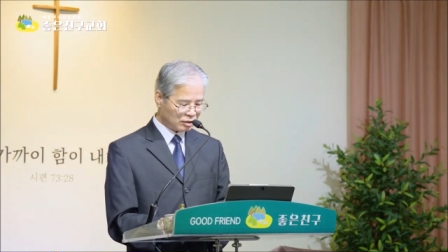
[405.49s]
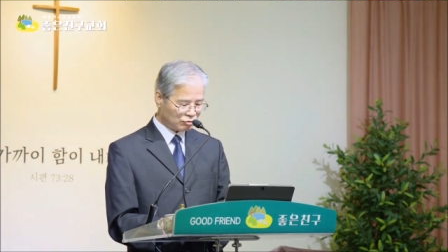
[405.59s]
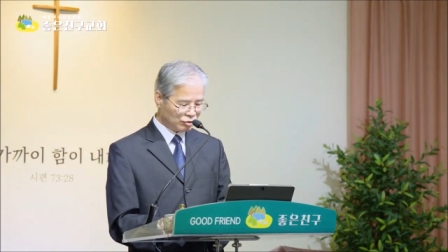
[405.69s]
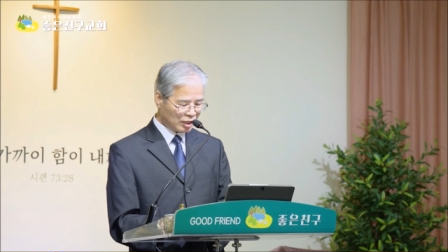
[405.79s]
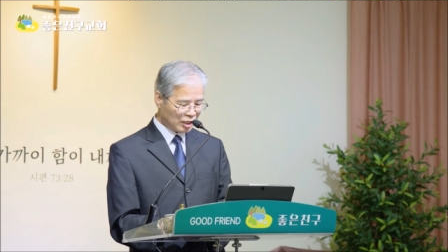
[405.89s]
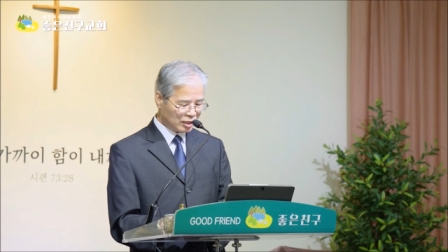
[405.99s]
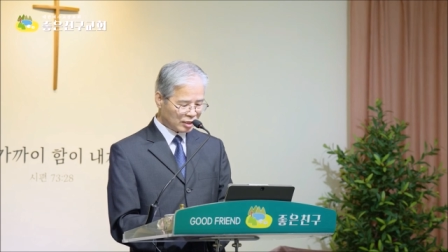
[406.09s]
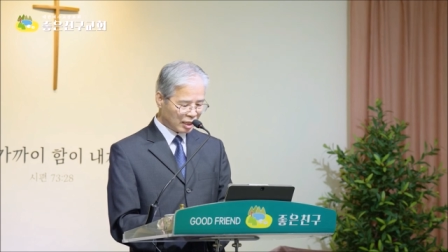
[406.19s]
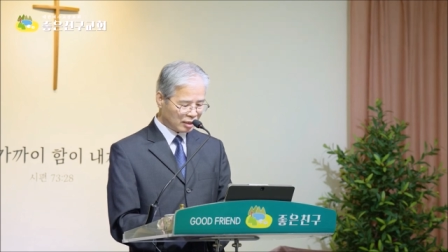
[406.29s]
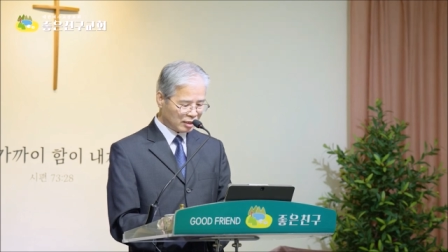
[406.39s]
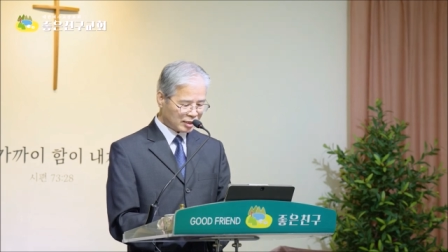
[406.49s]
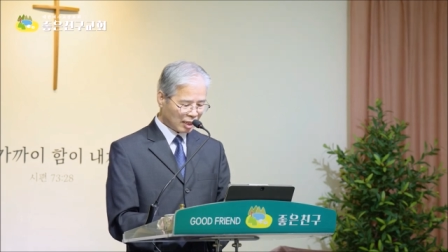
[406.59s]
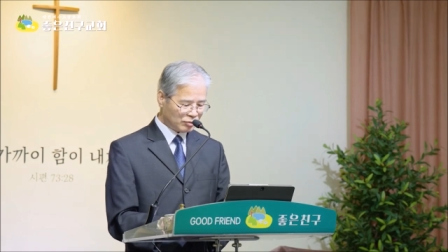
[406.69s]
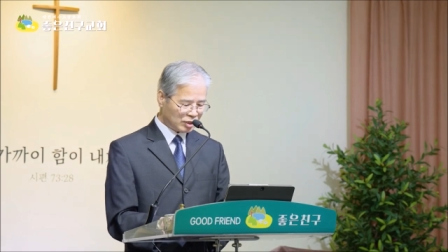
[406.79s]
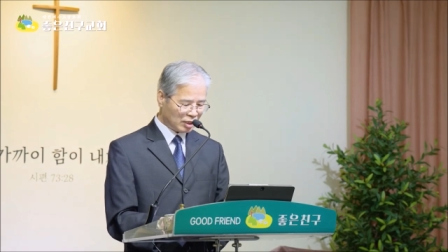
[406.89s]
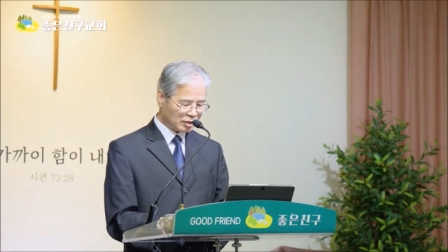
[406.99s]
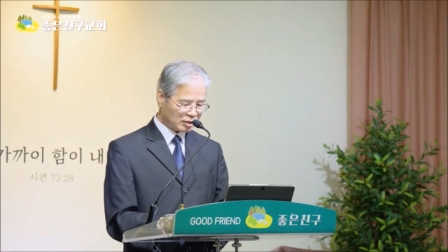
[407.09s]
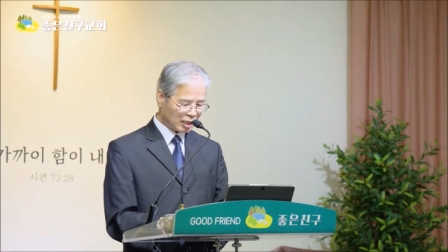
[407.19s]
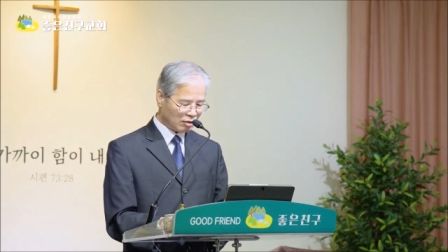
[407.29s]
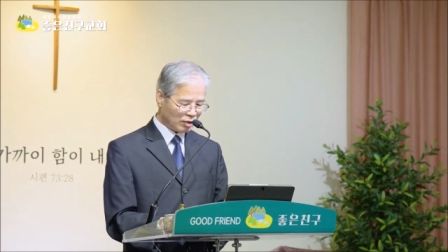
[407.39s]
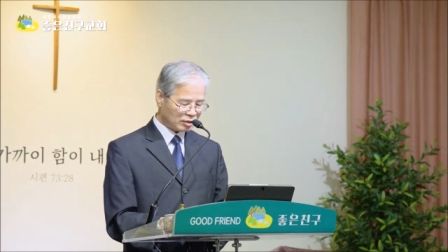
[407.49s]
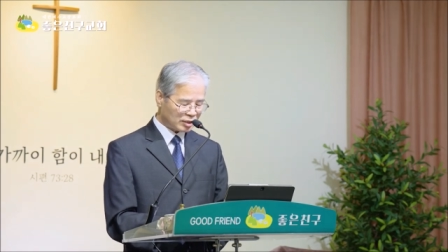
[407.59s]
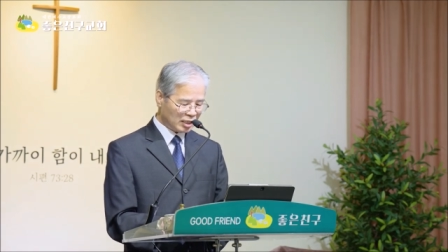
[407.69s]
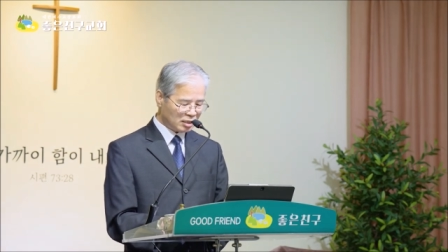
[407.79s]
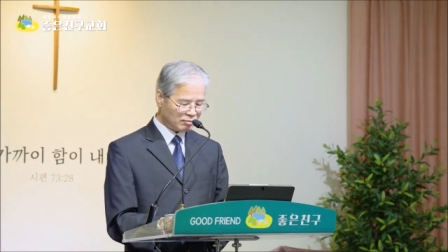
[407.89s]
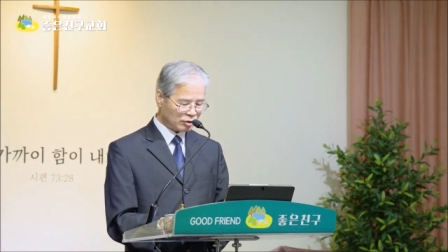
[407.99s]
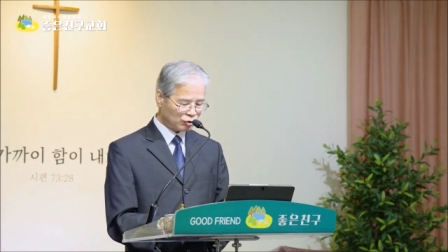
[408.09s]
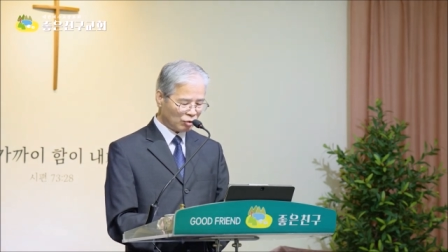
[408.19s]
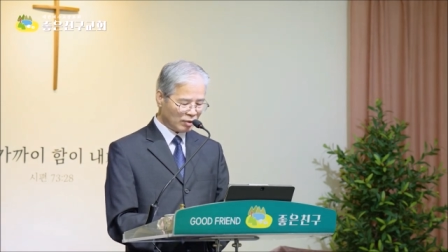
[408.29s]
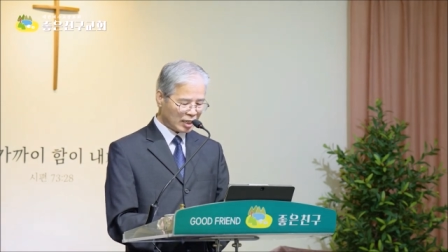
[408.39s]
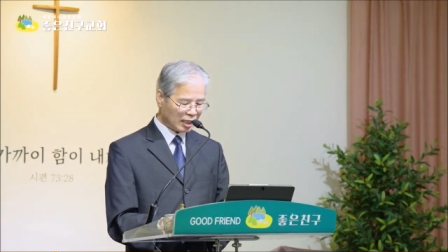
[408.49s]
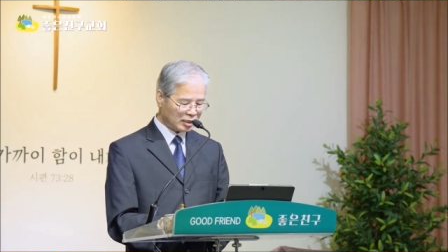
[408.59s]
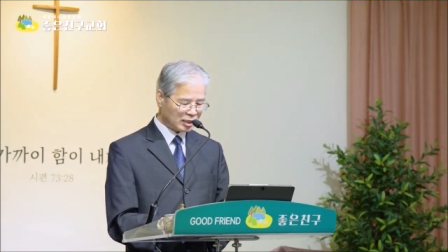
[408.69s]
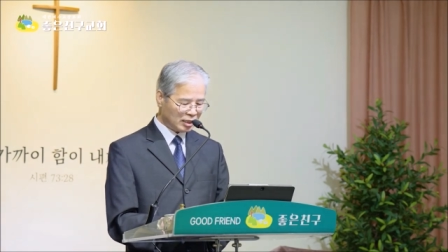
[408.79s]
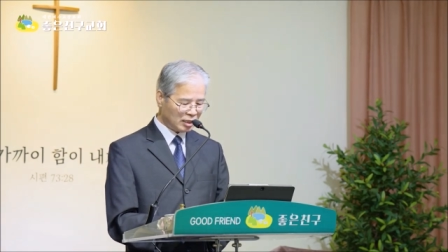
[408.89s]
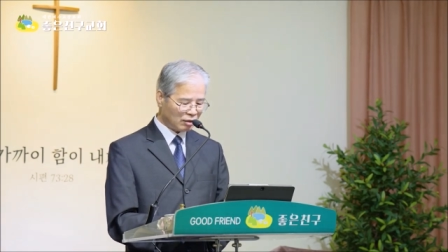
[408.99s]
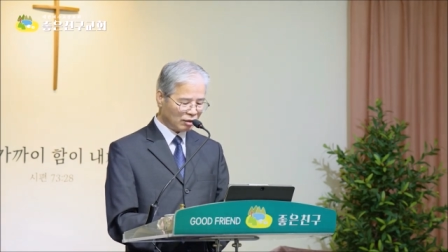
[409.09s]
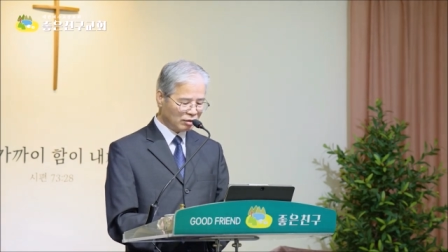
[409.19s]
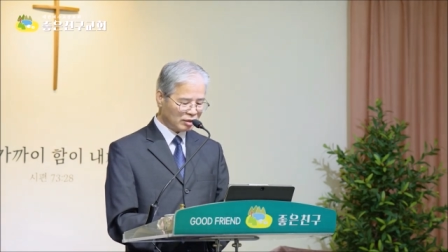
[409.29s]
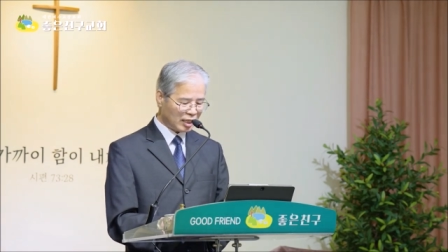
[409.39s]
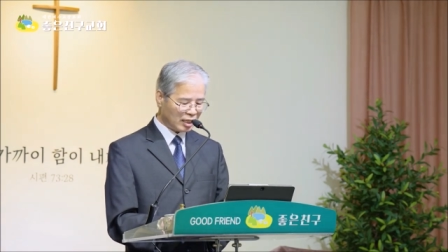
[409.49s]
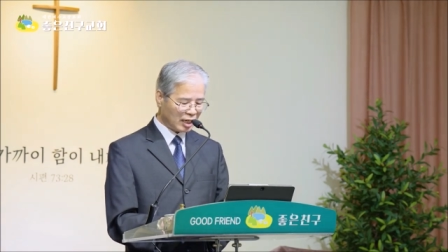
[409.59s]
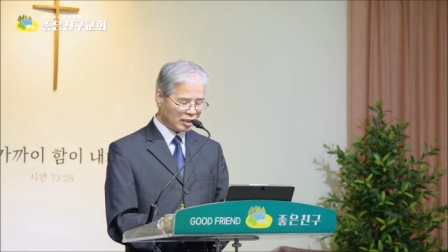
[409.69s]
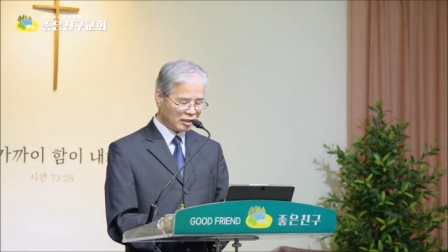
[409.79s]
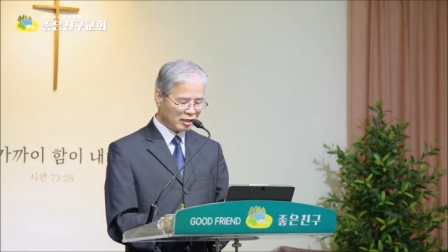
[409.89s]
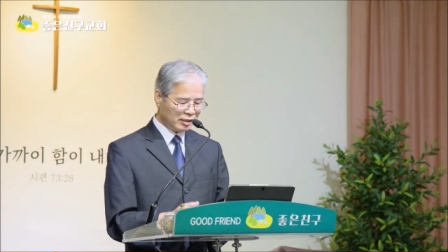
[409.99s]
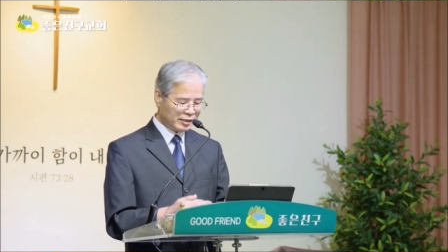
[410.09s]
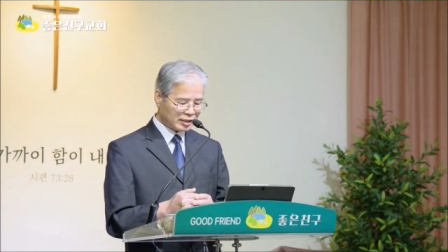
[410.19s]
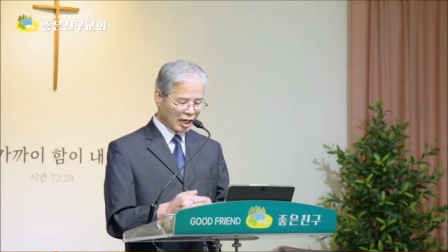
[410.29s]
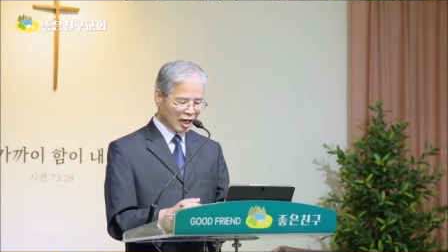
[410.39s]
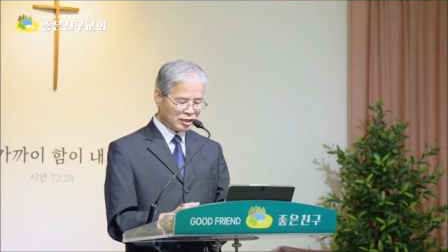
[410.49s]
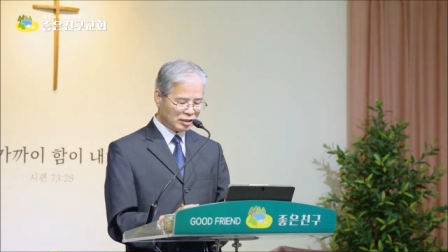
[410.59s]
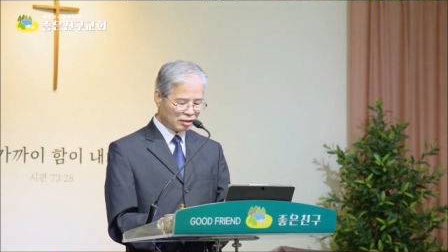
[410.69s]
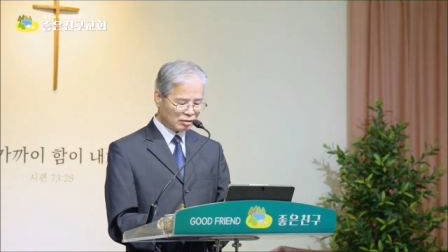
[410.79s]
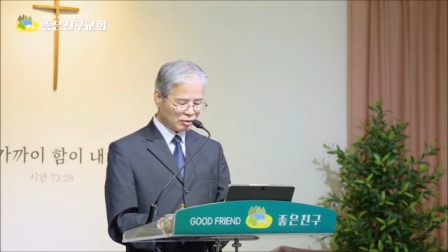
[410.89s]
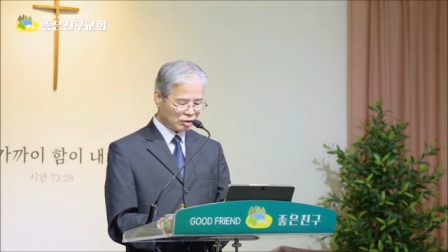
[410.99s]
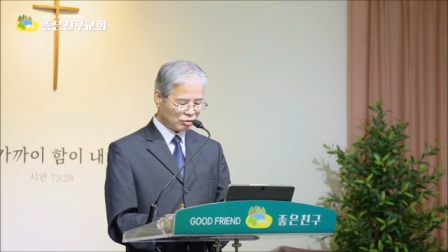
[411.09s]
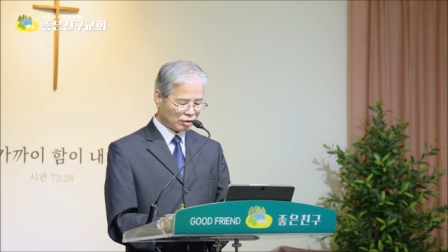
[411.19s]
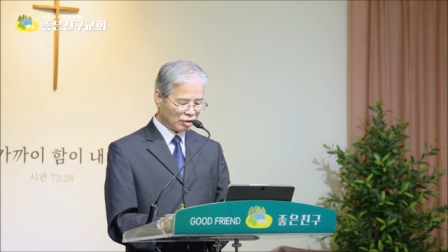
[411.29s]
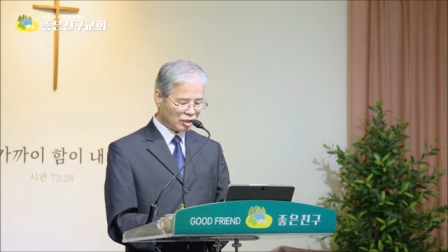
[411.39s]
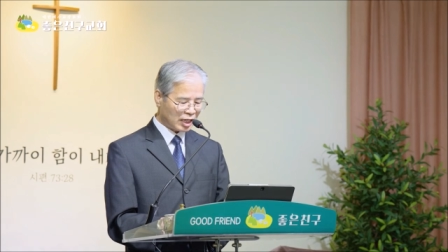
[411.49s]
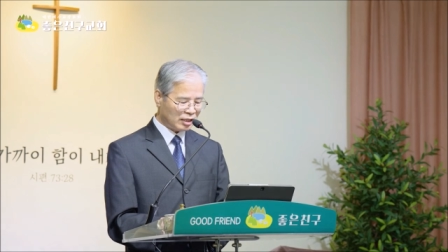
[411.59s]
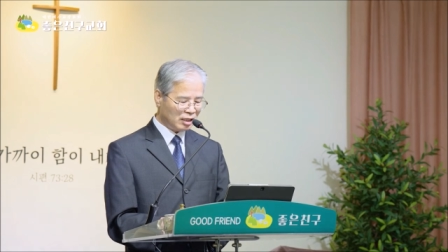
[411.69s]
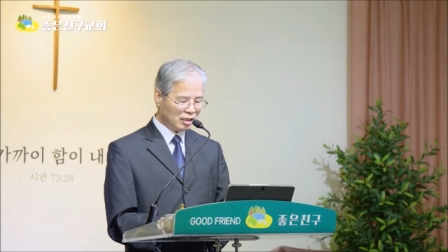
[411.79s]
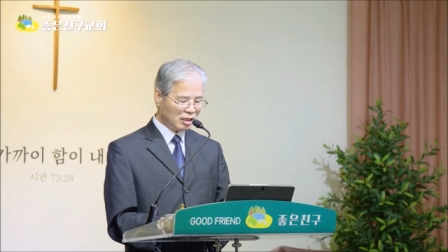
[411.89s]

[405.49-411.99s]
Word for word: 우리 인생은 잠시 이 세상에 와서 살지만 초막같이 어느 때인가는 다 시들어버리고 더 이상